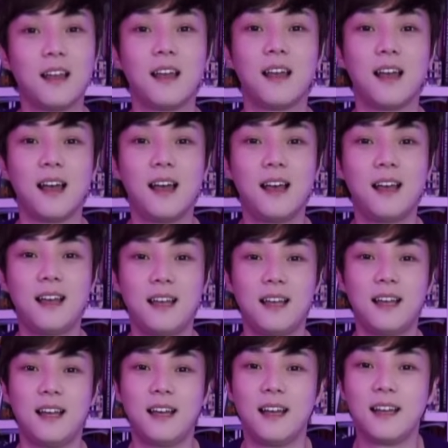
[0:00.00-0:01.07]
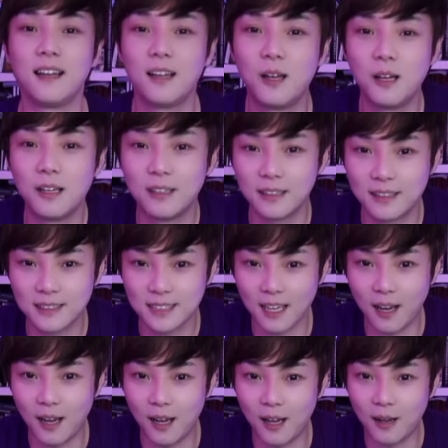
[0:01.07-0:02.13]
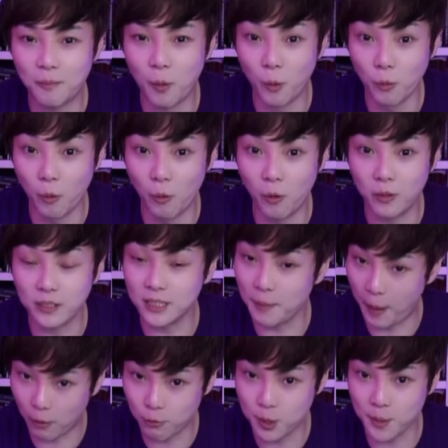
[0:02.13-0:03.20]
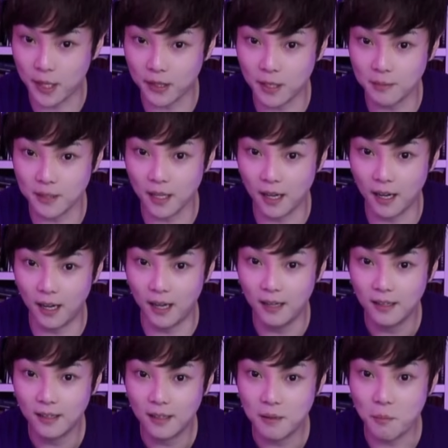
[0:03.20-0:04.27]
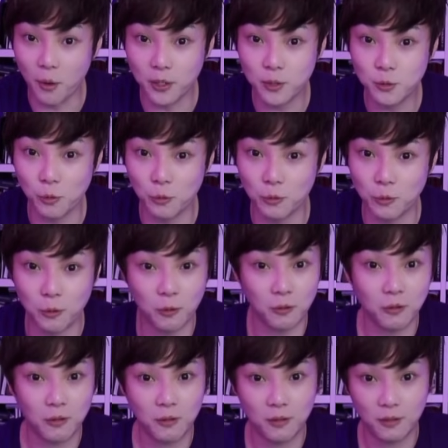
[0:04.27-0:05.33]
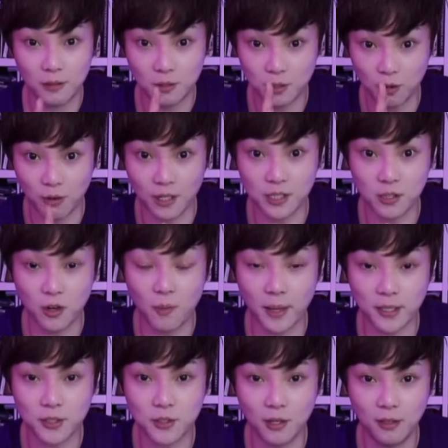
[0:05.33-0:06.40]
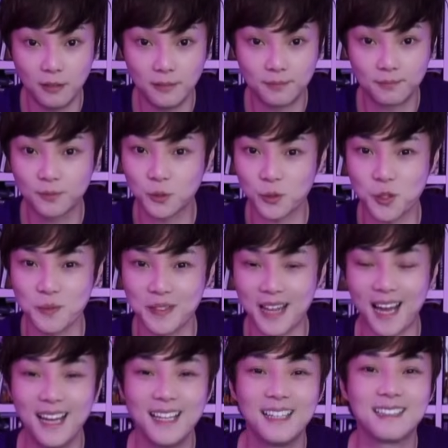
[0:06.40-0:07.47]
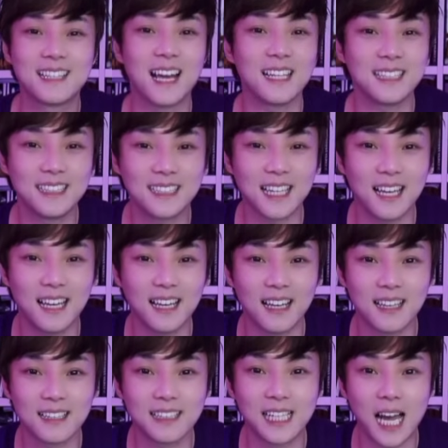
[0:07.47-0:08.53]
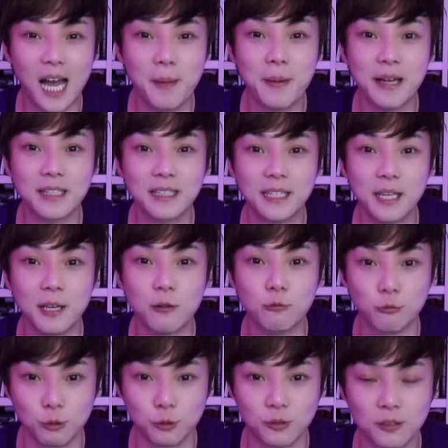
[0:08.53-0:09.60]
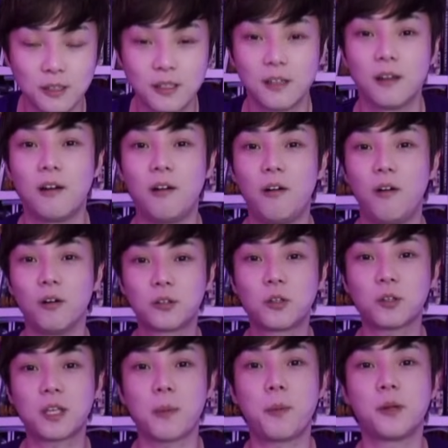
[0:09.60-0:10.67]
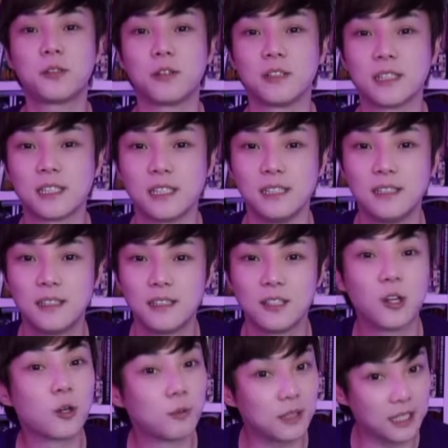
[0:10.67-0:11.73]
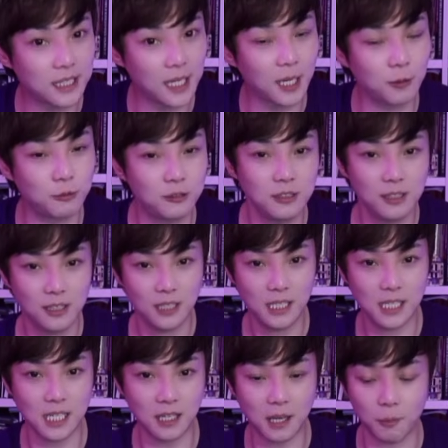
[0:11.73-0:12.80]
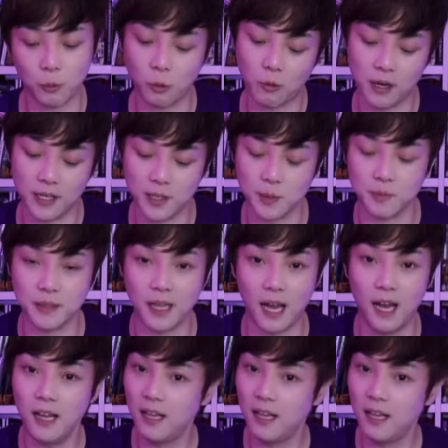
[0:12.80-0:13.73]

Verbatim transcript: 아, 자 번호 이제 바꾸시면 안됩니다. 머릿속으로 정하신 거 맞죠? 좋습니다. 자 이제 그 하반기의 운 어떻게 펼쳐질지 여러분의 사랑운 시작해 보도록 하겠습니다.